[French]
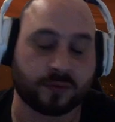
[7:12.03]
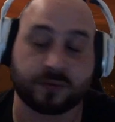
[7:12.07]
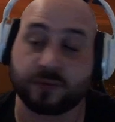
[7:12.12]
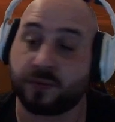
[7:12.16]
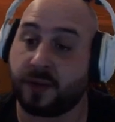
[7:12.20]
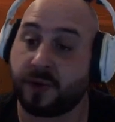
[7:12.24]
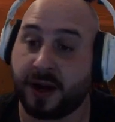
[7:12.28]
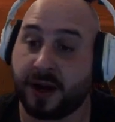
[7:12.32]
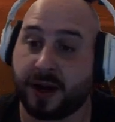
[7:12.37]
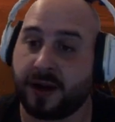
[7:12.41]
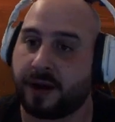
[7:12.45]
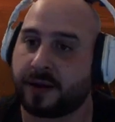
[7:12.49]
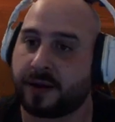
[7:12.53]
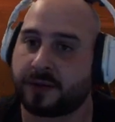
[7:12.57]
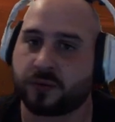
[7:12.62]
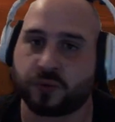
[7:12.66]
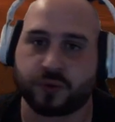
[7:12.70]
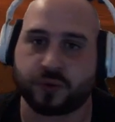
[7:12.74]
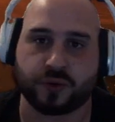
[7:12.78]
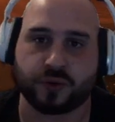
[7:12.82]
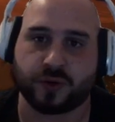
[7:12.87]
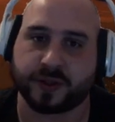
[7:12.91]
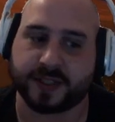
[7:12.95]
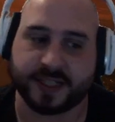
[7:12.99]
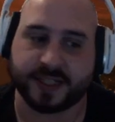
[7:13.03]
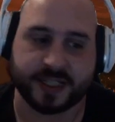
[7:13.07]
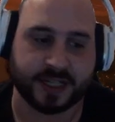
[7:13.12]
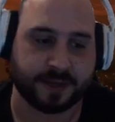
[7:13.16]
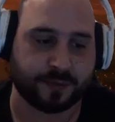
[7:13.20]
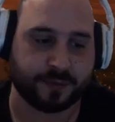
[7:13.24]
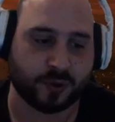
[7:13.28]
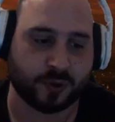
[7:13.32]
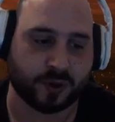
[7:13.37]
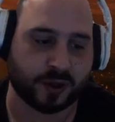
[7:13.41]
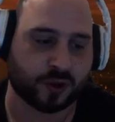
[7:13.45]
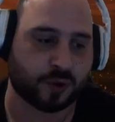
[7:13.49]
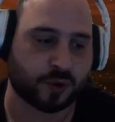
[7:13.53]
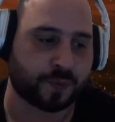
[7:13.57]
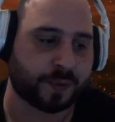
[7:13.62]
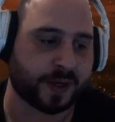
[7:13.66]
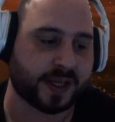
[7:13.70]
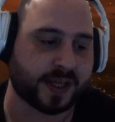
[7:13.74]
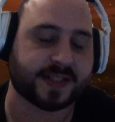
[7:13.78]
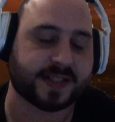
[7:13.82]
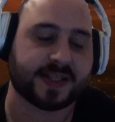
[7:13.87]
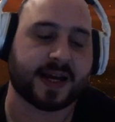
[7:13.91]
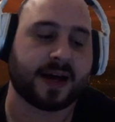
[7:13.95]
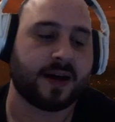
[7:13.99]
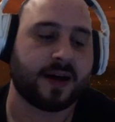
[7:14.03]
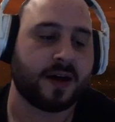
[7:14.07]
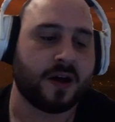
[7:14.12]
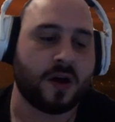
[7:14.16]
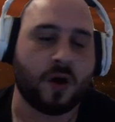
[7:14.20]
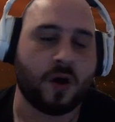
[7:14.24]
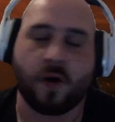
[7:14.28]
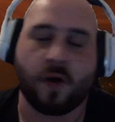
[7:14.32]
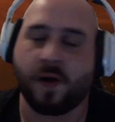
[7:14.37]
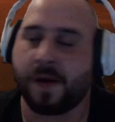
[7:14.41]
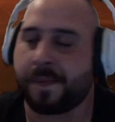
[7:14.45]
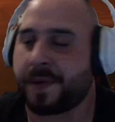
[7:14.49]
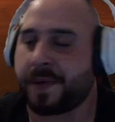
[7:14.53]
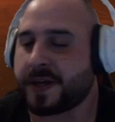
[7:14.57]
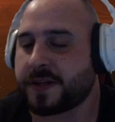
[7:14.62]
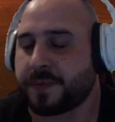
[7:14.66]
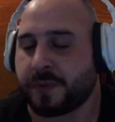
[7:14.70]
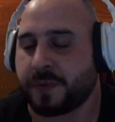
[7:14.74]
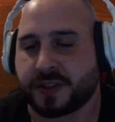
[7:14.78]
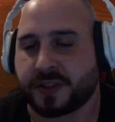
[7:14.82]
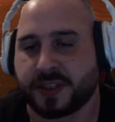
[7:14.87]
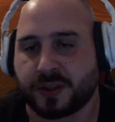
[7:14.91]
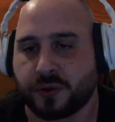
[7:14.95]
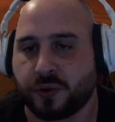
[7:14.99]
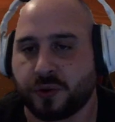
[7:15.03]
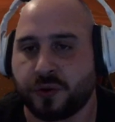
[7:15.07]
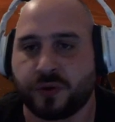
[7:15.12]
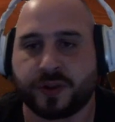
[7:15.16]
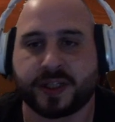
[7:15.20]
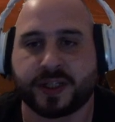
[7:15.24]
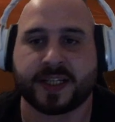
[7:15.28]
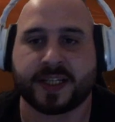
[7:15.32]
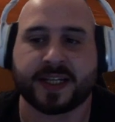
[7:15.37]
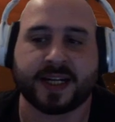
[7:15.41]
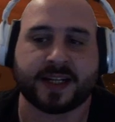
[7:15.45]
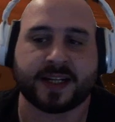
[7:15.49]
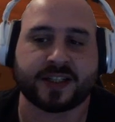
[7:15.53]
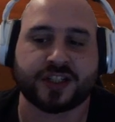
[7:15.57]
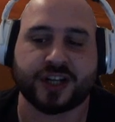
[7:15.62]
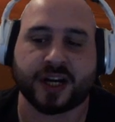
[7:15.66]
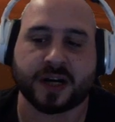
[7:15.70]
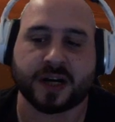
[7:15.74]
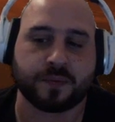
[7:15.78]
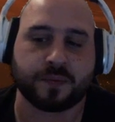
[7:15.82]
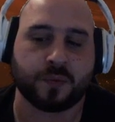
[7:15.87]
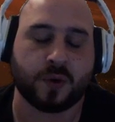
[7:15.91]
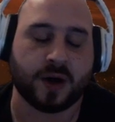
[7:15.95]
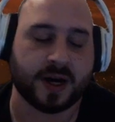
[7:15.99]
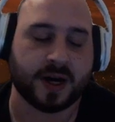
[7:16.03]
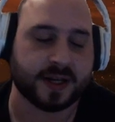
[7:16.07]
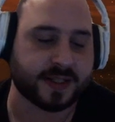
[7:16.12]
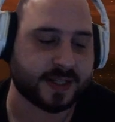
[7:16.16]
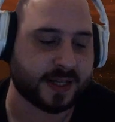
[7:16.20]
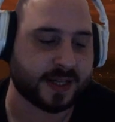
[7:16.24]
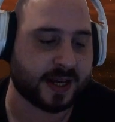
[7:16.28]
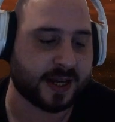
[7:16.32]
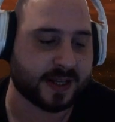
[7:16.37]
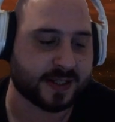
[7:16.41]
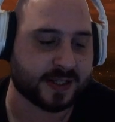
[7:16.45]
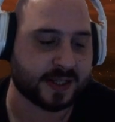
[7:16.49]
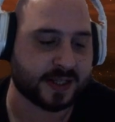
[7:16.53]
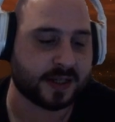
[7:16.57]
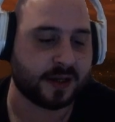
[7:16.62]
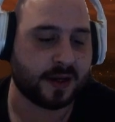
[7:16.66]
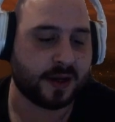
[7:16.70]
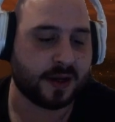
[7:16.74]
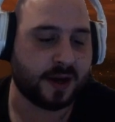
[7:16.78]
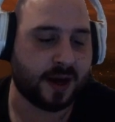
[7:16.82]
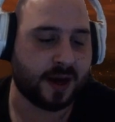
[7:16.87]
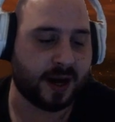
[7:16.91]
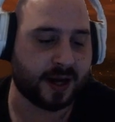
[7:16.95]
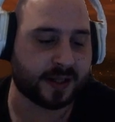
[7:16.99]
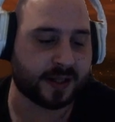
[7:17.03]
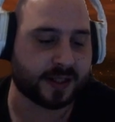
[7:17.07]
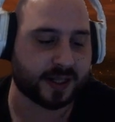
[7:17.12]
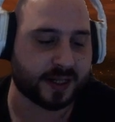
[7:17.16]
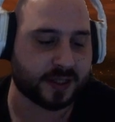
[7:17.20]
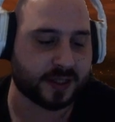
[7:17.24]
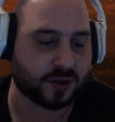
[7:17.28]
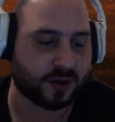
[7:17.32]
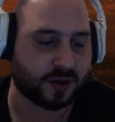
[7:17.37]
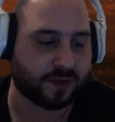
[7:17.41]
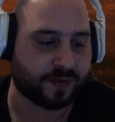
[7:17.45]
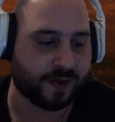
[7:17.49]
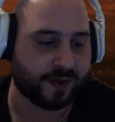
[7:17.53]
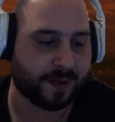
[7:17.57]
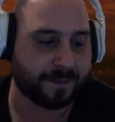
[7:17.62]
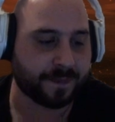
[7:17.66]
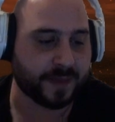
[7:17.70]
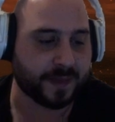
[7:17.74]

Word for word: Voilà, hein, toujours des gemmes de récupérer. Ça, on va pas se mentir, le Lucky chaque mois, c'est assez intéressant à faire.